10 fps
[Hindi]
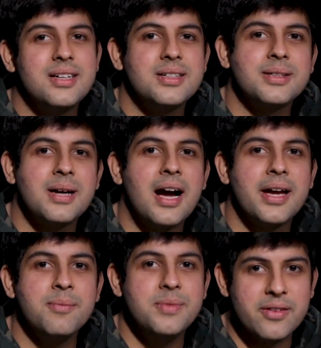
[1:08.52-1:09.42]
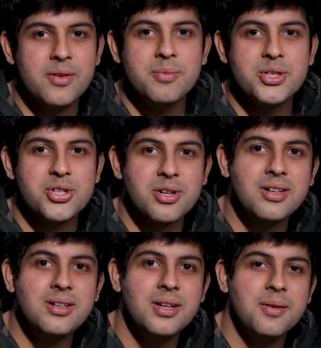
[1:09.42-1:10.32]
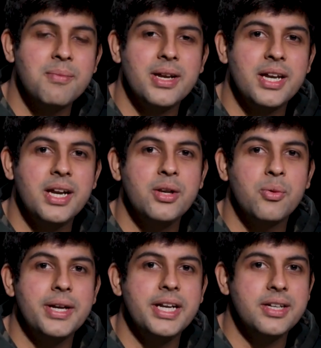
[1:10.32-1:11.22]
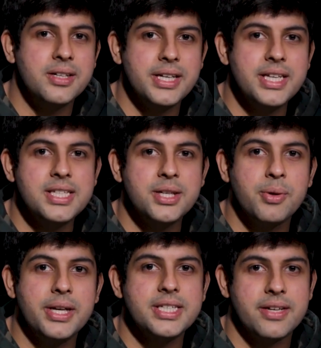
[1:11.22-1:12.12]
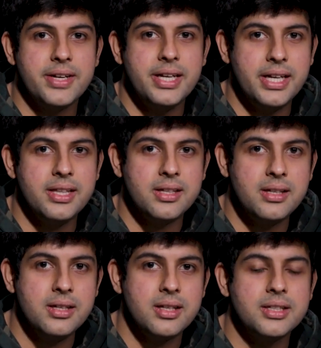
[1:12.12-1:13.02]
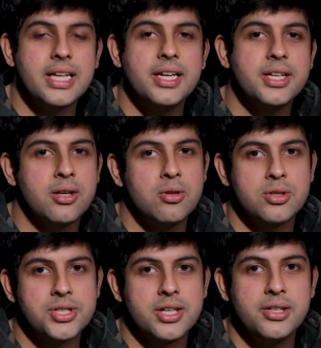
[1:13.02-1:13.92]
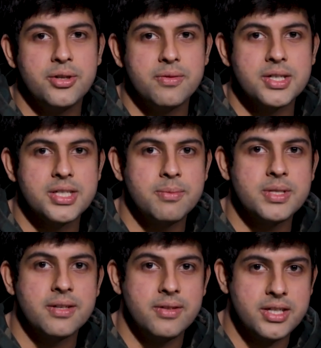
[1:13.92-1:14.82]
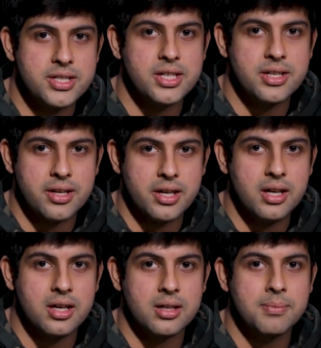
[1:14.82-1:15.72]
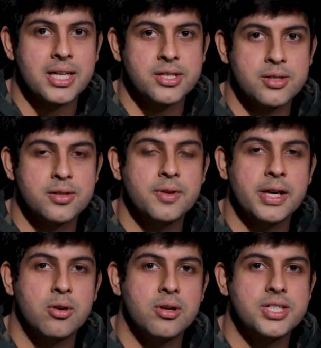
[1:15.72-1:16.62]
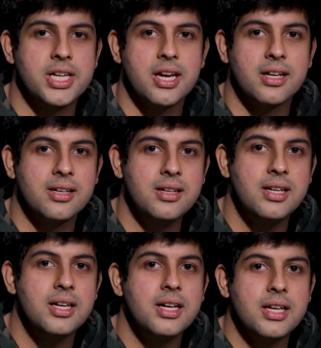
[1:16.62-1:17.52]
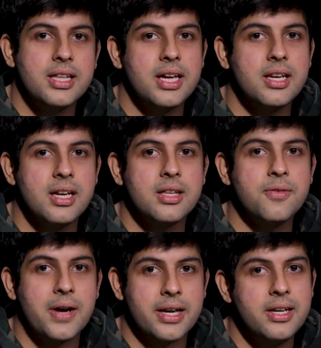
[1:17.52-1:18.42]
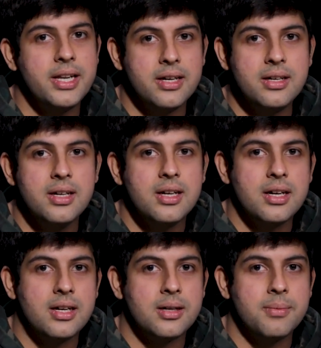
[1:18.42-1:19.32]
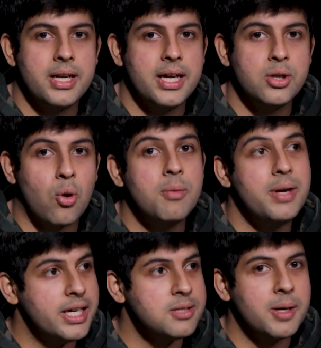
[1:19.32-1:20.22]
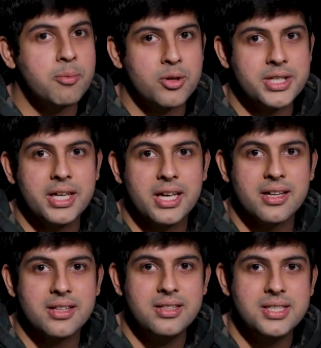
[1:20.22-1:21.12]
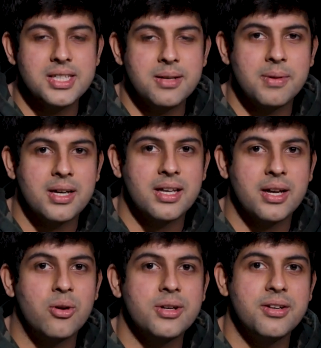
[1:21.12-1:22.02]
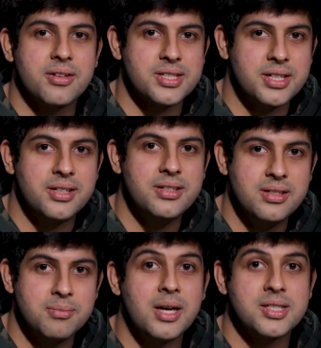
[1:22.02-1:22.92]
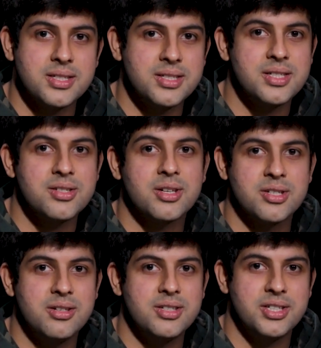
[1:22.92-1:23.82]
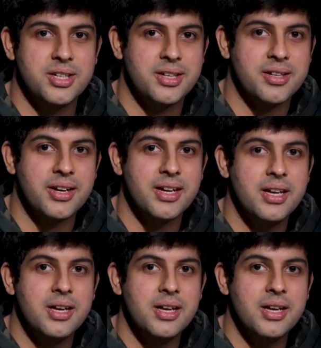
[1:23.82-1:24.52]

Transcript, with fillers: आई एम देवम मिश्रा मैंने 2013 से 2017 तक दिल्ली टेक्नोलॉजिकल यूनिवर्सिटी में सिविल इंजीनियरिंग बैचलर्स ऑफ टेक्नोलॉजी किया था देन इन द फाइनल ईयर Uh, मैंने टॉल बिल्डिंग्स में एक प्रोजेक्ट किया था जिसके बाद आई गॉट इंटरेस्टेड इन मास्टर्स इन स्ट्रक्चरल इंजीनियरिंग